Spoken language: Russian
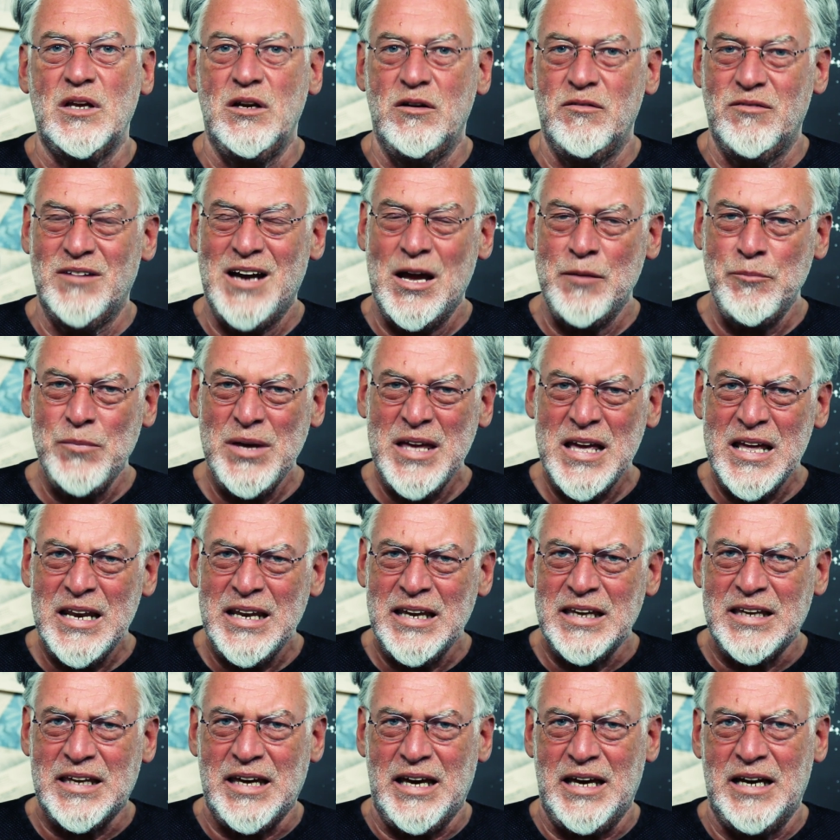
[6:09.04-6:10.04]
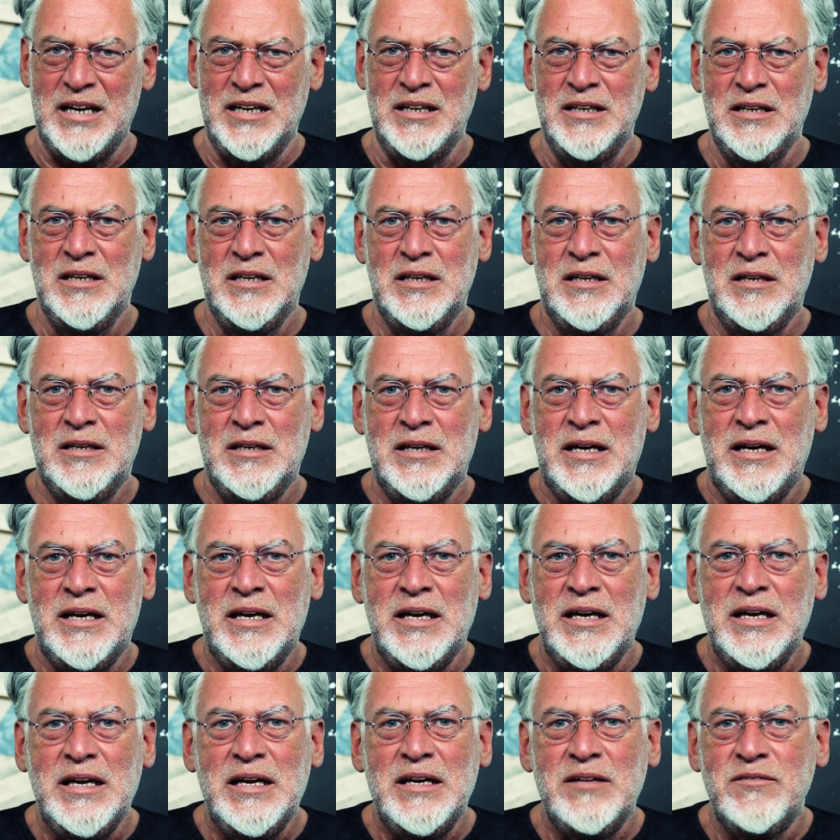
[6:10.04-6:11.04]
В Америке
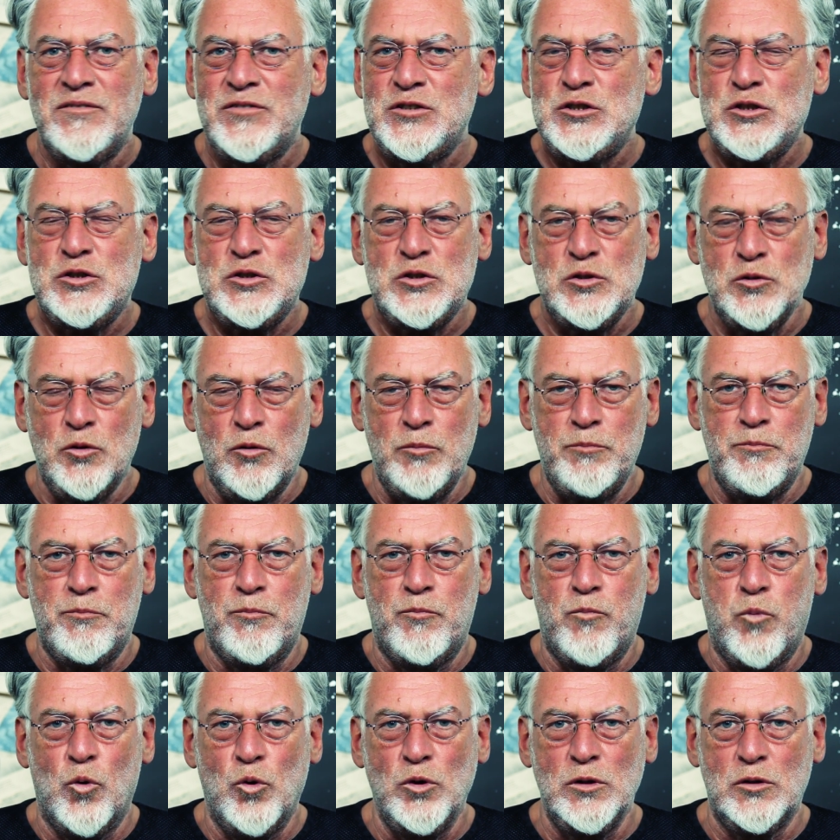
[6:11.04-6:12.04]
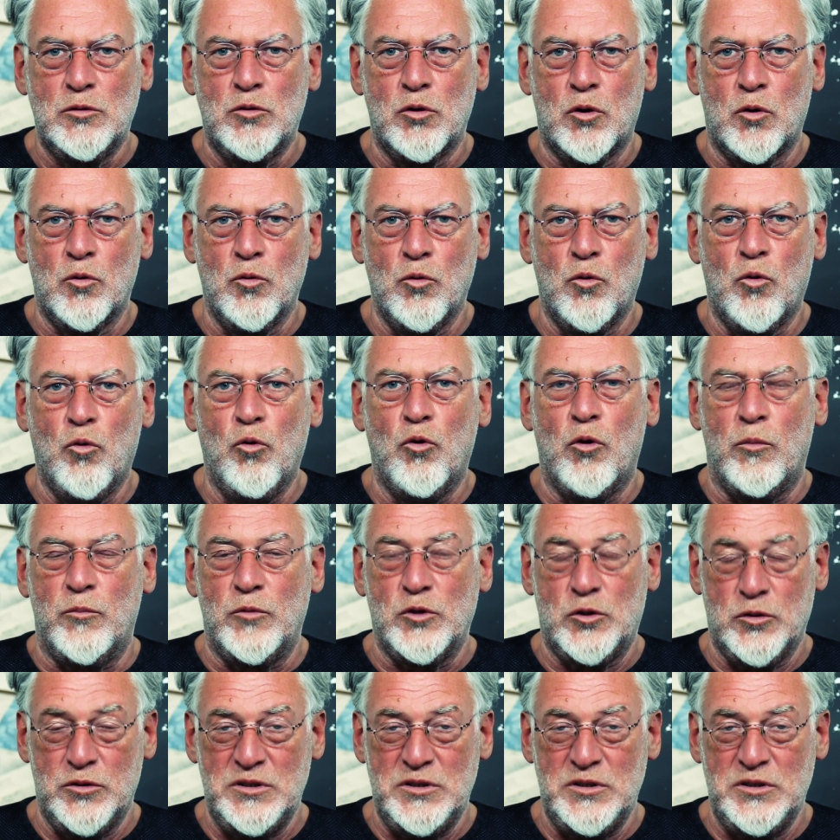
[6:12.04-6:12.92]
все по-другому.